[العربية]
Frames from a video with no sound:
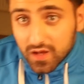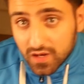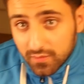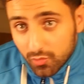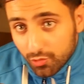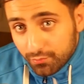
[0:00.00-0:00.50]

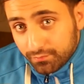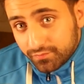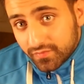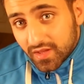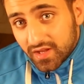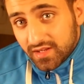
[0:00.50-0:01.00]
المهم
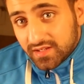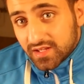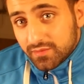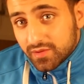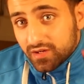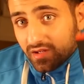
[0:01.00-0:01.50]
هاي
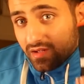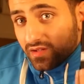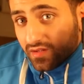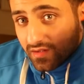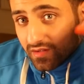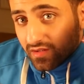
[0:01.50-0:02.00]
الكاميرا
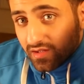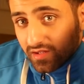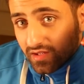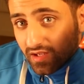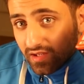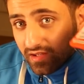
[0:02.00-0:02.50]

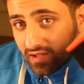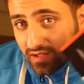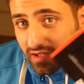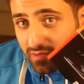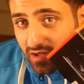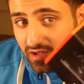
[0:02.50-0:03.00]
هي هي هي
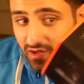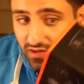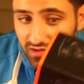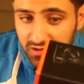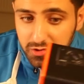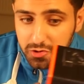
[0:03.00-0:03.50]
الكاميرا
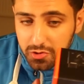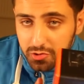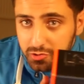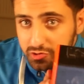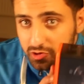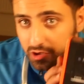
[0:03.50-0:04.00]
كلها
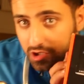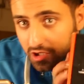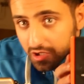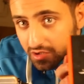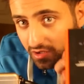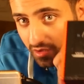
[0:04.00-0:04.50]
صغيرة
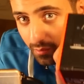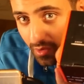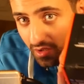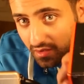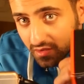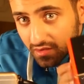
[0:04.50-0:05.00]
كثير
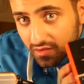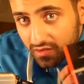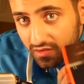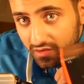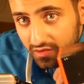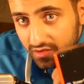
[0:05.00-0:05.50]
ما
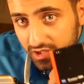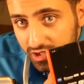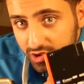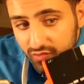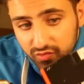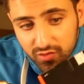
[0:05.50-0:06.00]

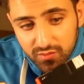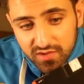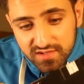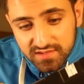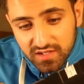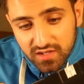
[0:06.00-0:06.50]
شوفوا
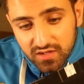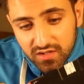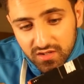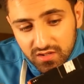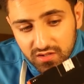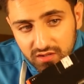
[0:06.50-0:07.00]
ما
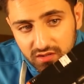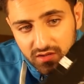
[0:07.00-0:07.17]
صغرة